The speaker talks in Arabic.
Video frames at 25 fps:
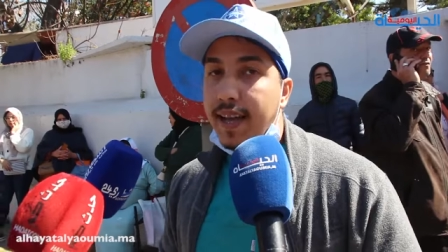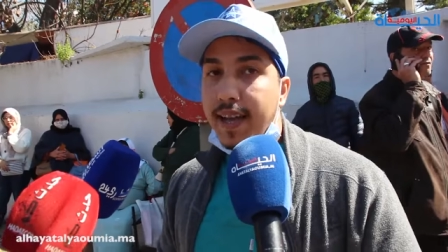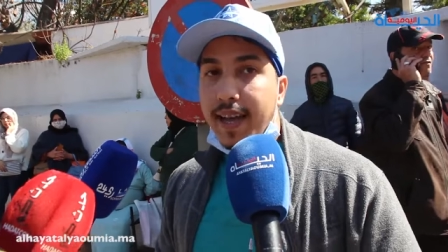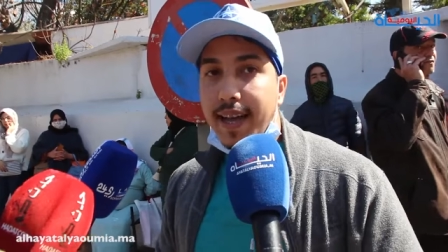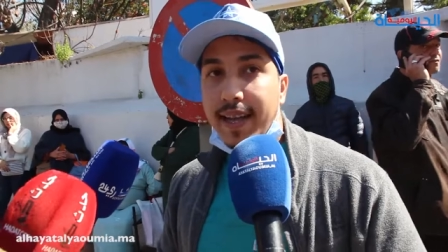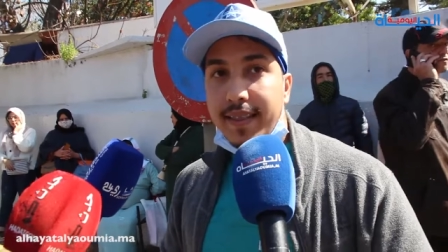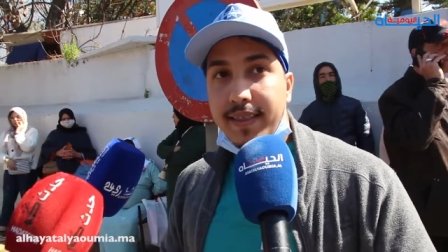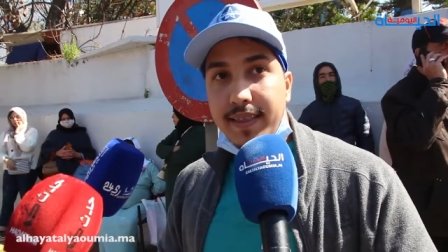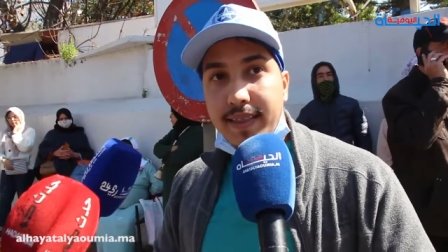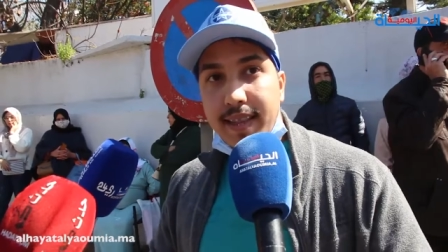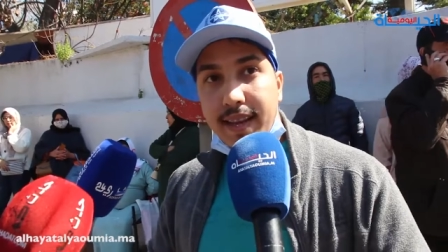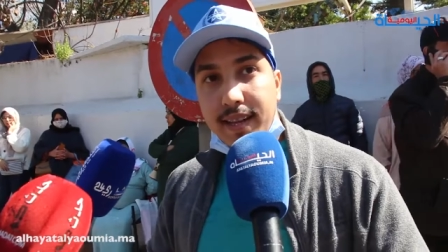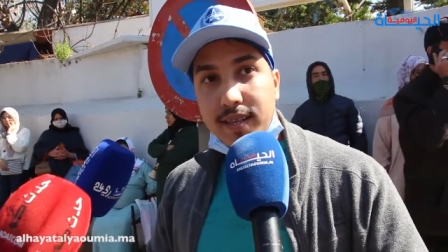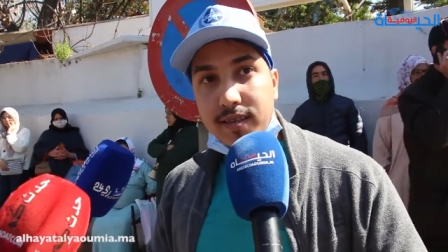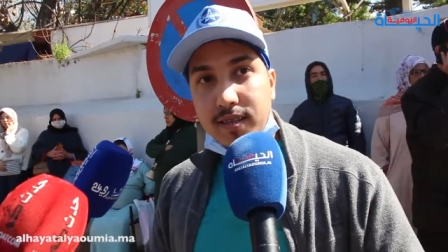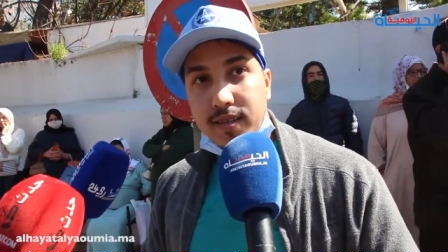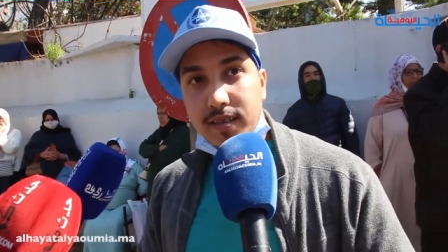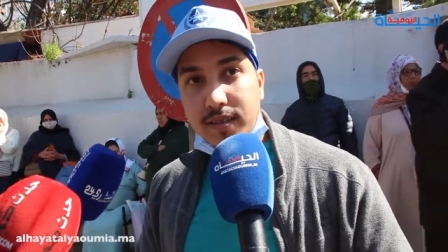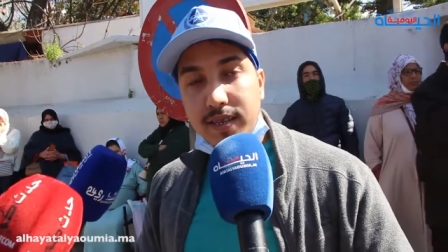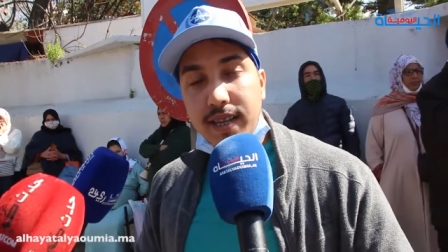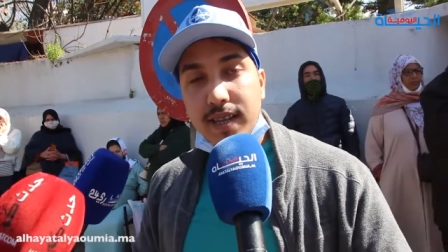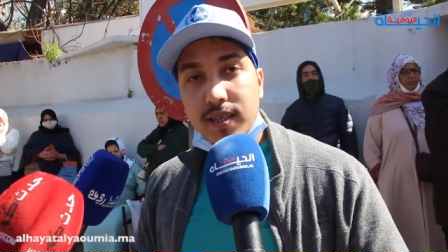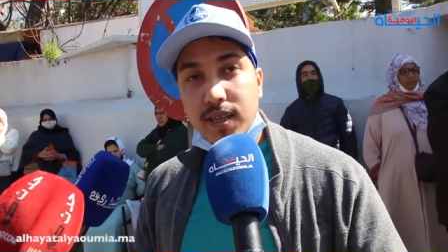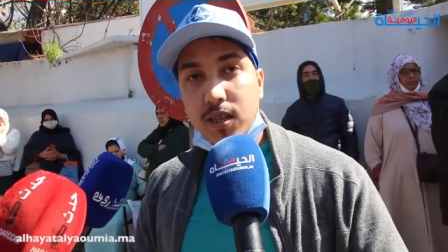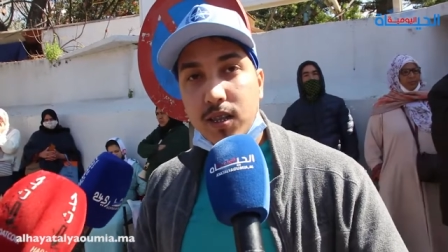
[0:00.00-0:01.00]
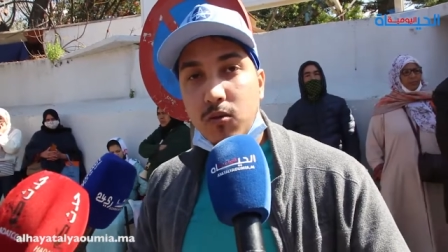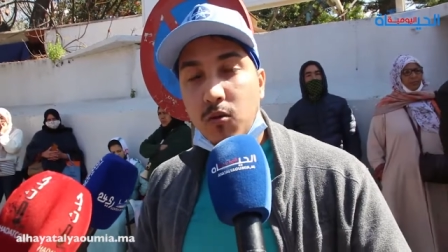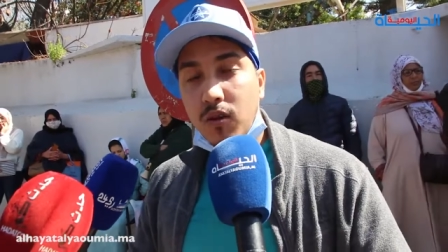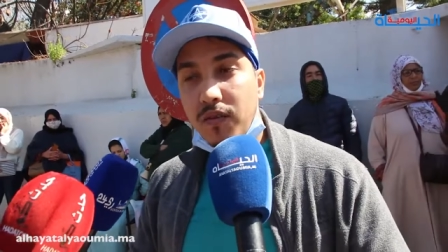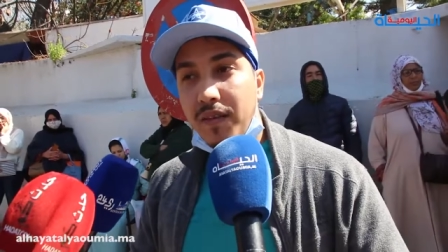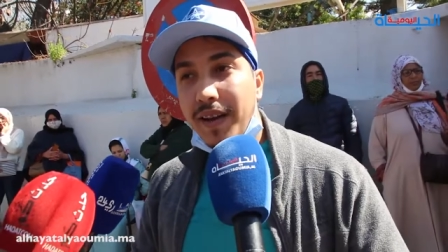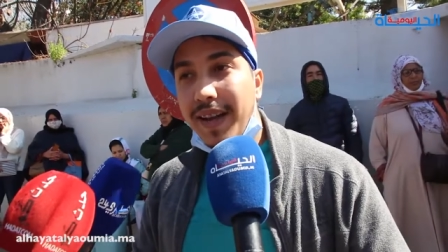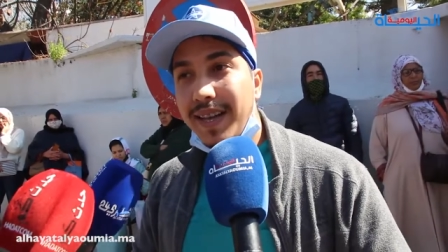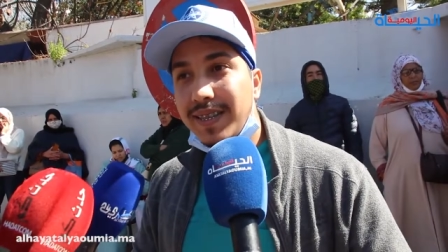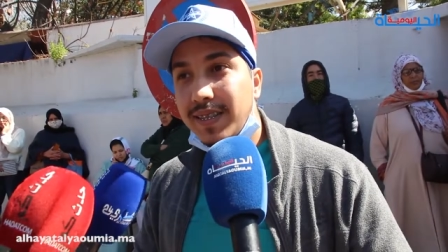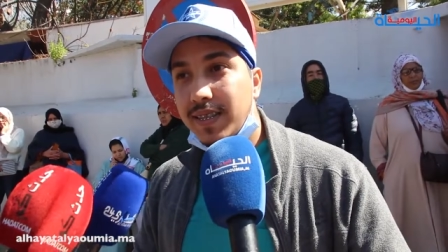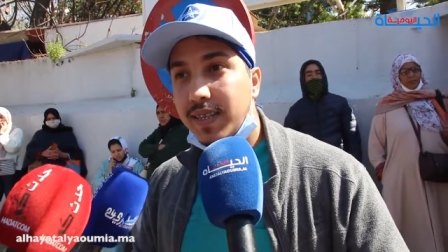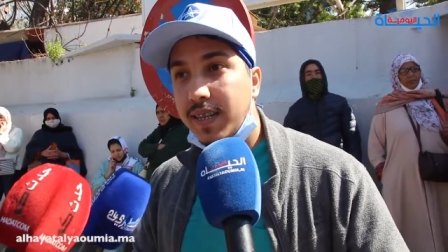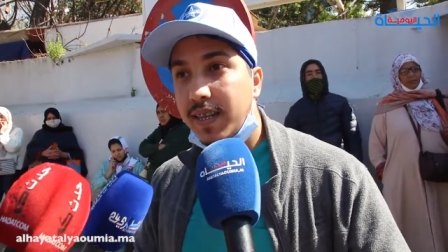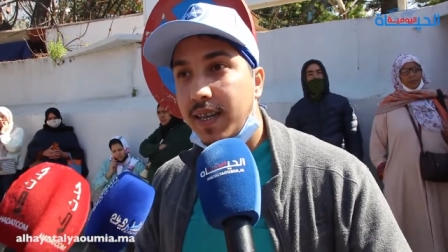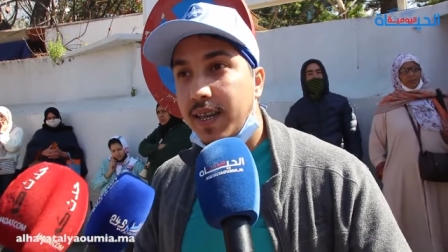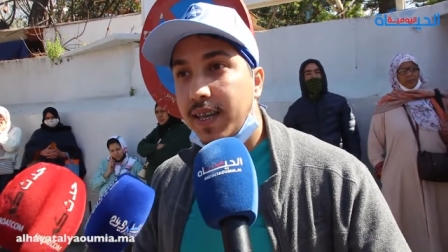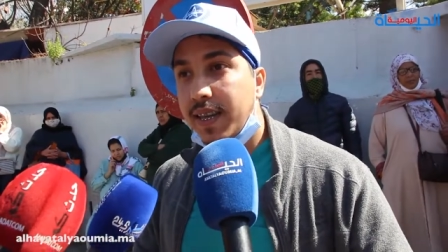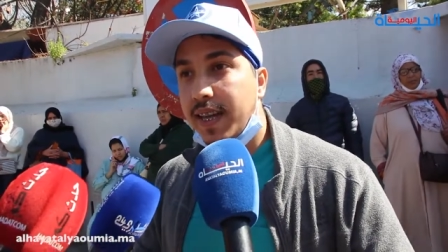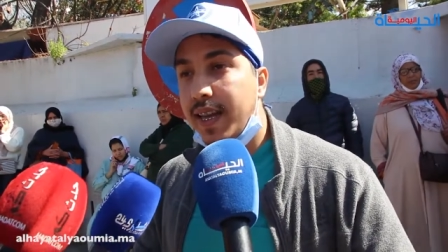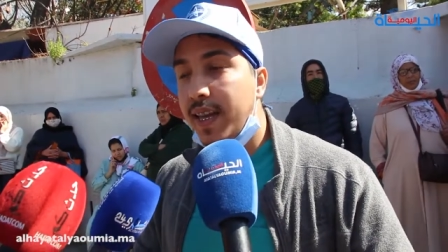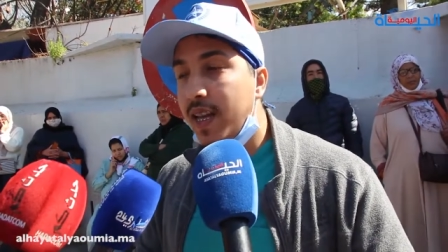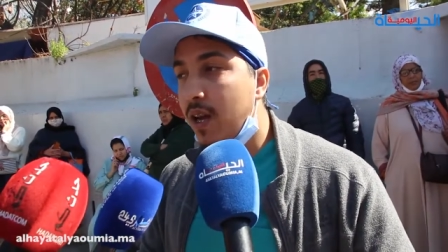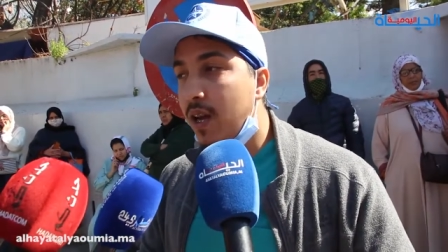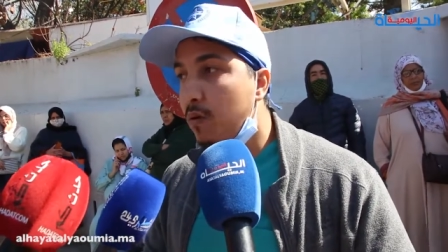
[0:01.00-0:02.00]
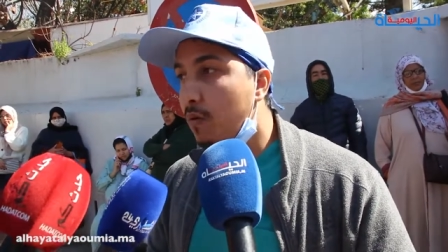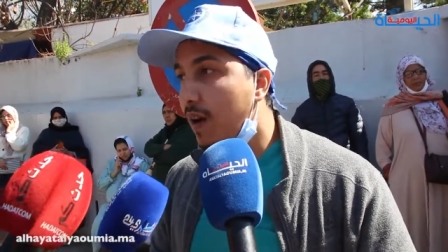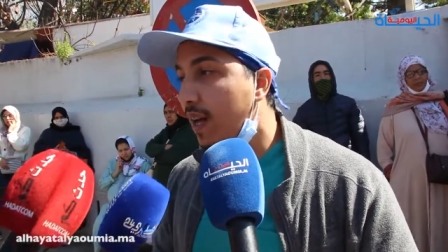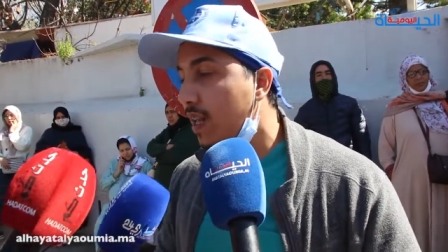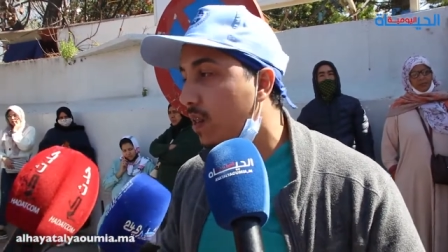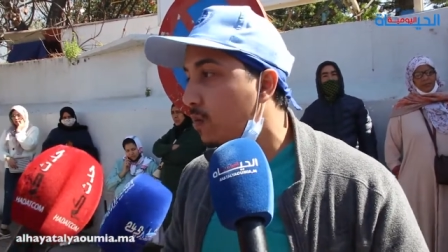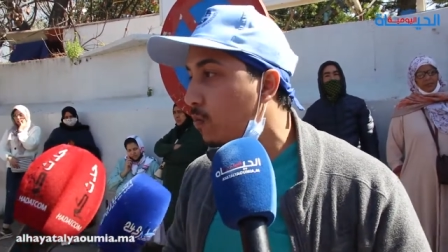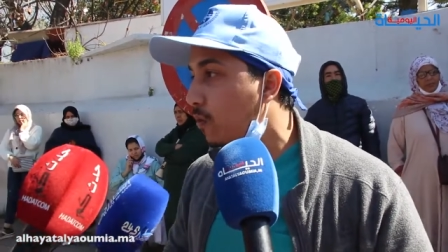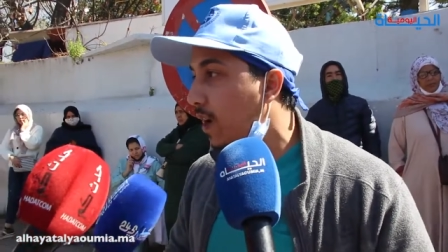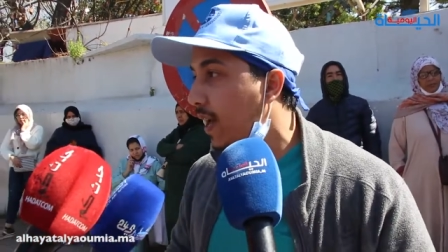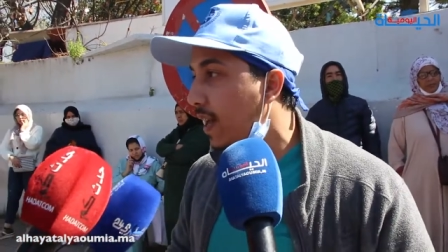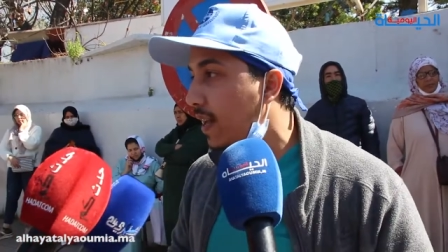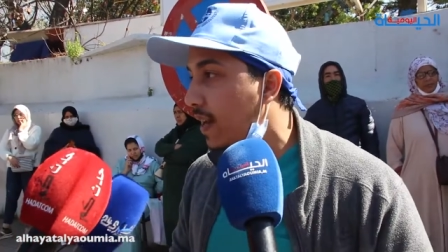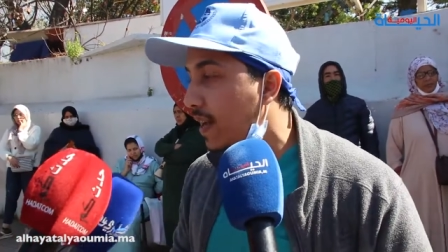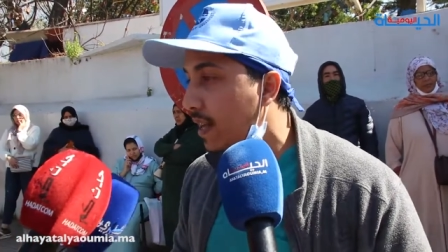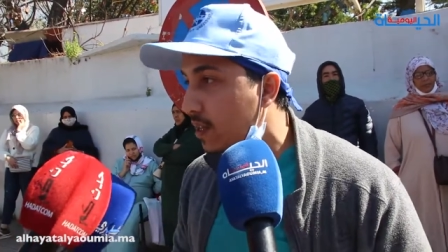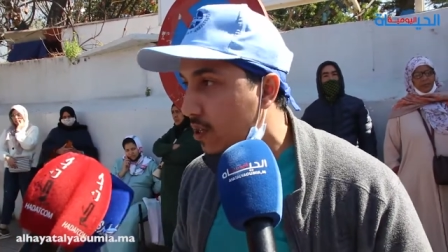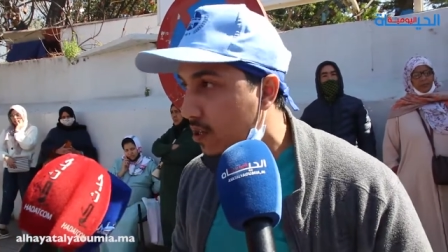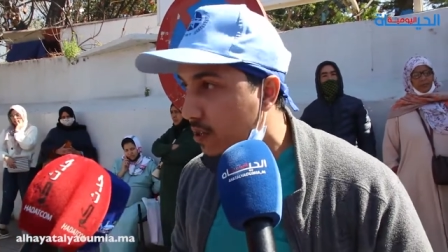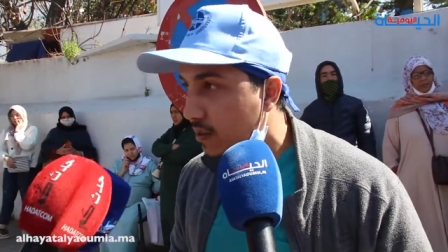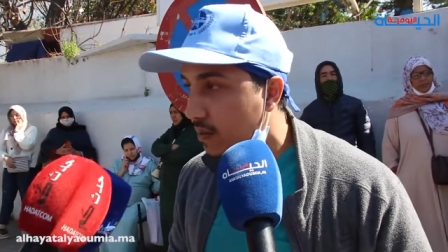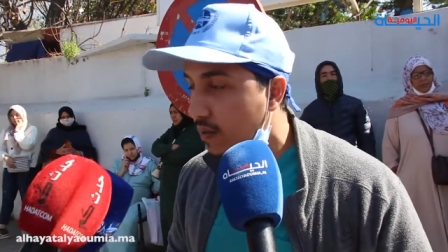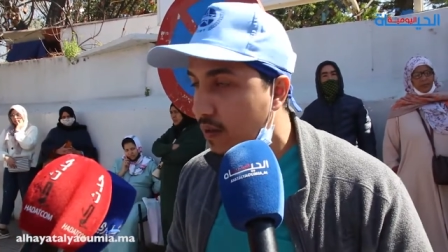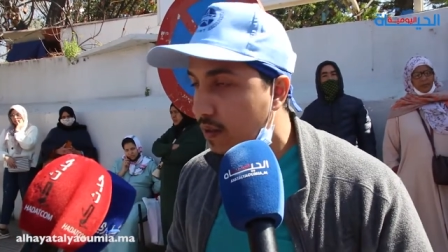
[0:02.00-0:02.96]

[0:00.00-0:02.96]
هاد دارت دارت هذه الوقفه حيت كاينه واحد المعاناه